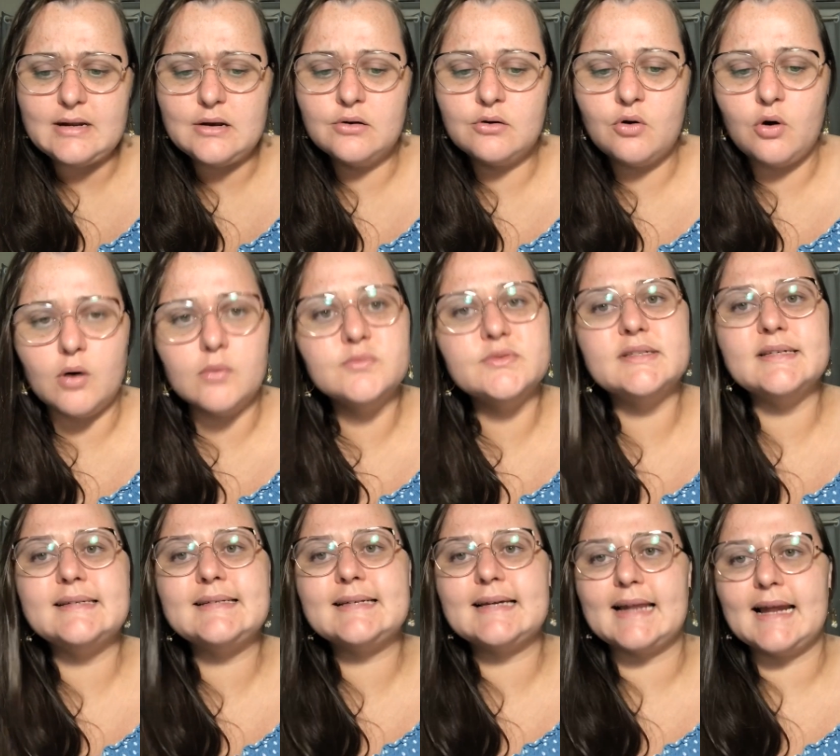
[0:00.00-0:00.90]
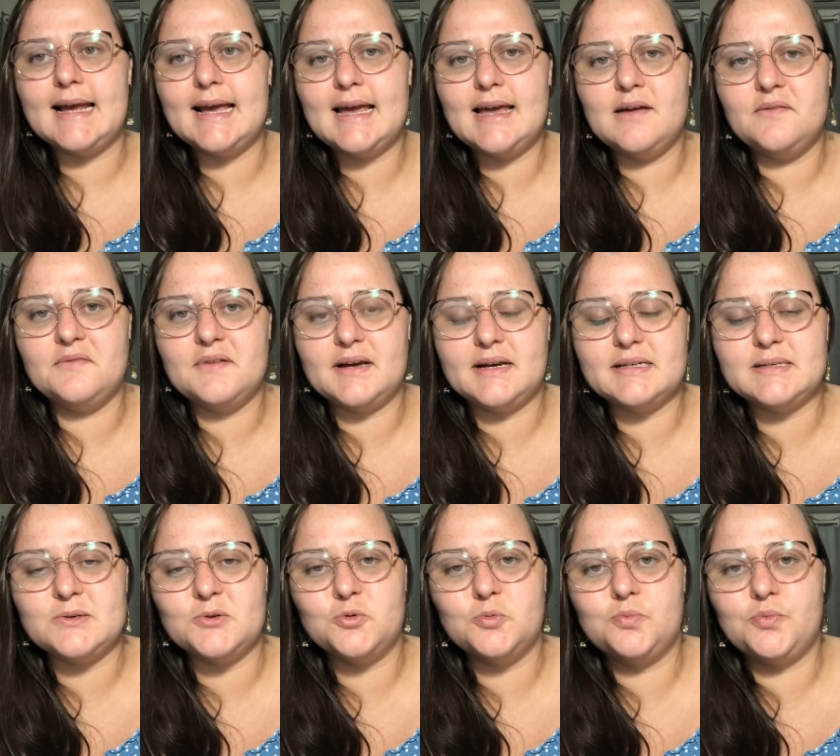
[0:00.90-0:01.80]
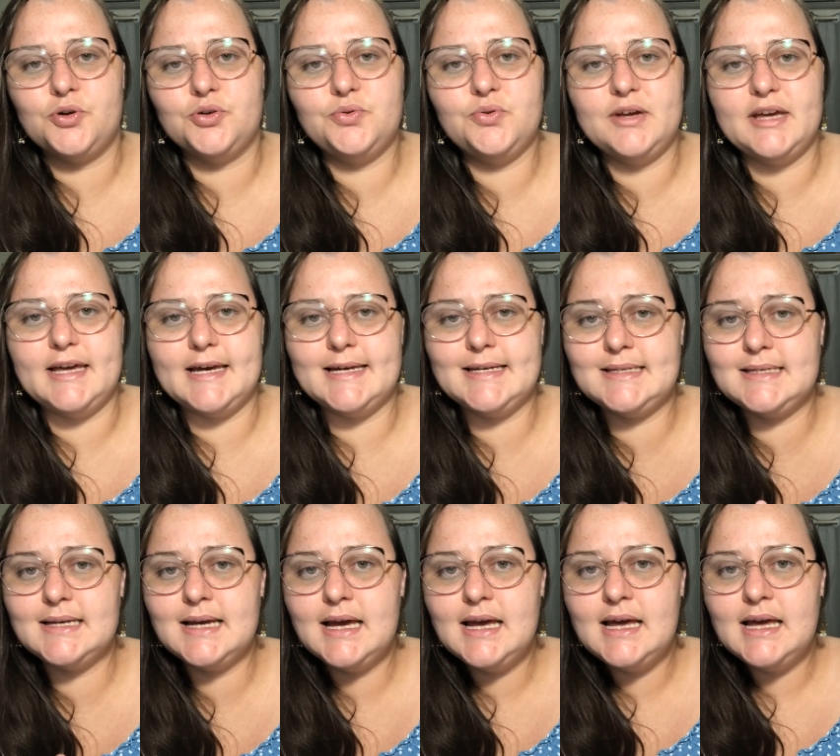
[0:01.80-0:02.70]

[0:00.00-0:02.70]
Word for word: Como se escreve, a questão do português,